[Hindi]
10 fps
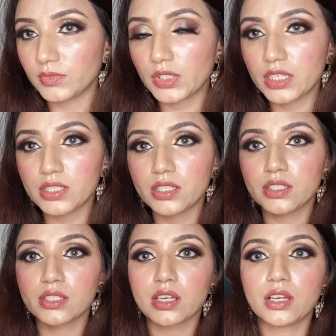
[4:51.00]
ये जी
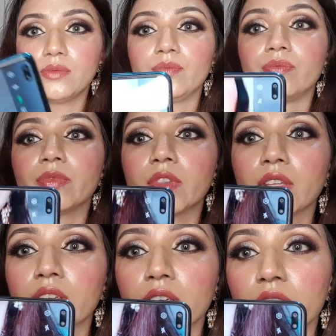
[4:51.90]
इसका
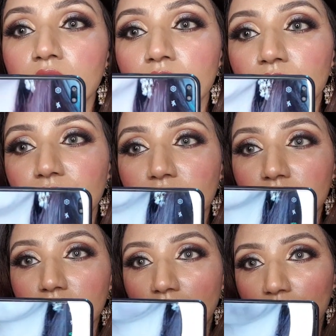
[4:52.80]

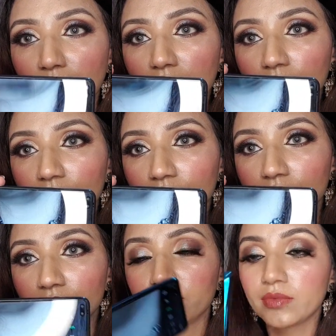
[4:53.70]
फ्रंट कैम है
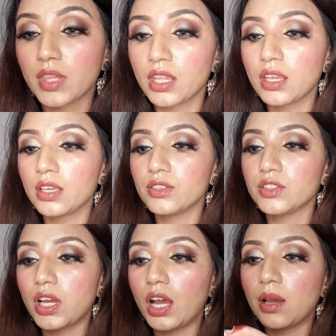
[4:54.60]

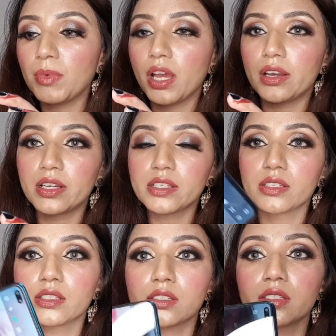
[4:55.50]
यहाँ पे आ रहा है
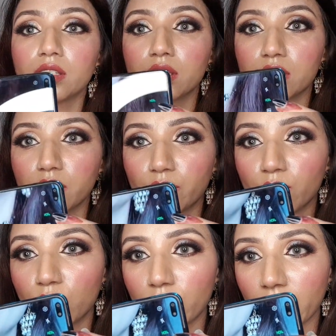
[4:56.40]
सिक्सटी
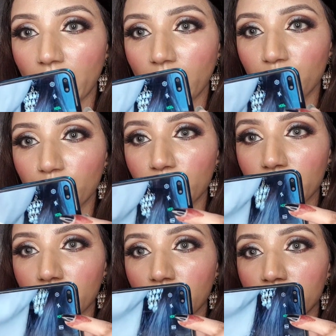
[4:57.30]
फोर एम
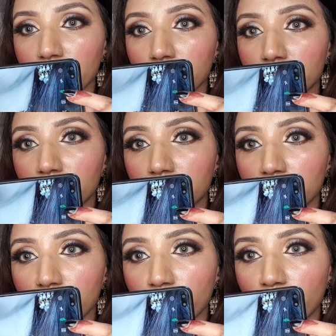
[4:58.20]
पी यानी
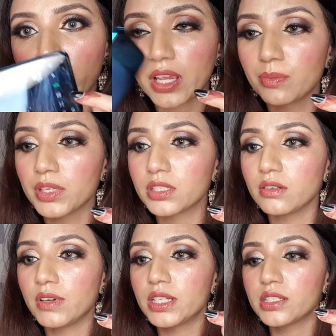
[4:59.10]
सिक्सटी फोर मेगा
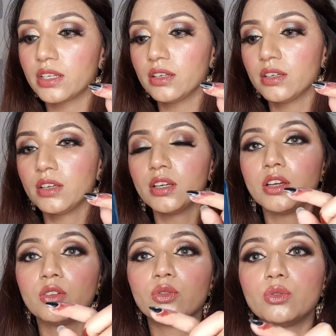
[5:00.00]
पिक्सल वाले से
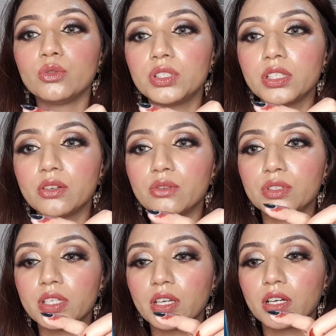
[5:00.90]
तो ये हो
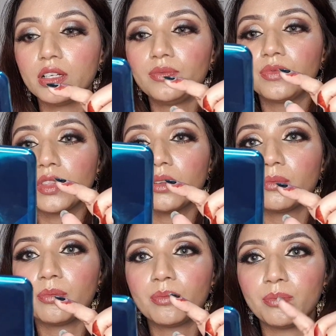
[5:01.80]
जाएगा
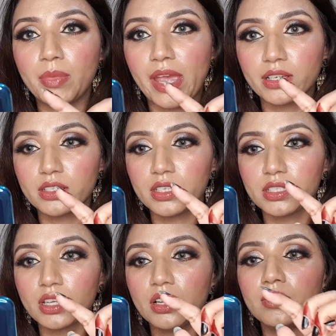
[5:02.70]
बैक से इसका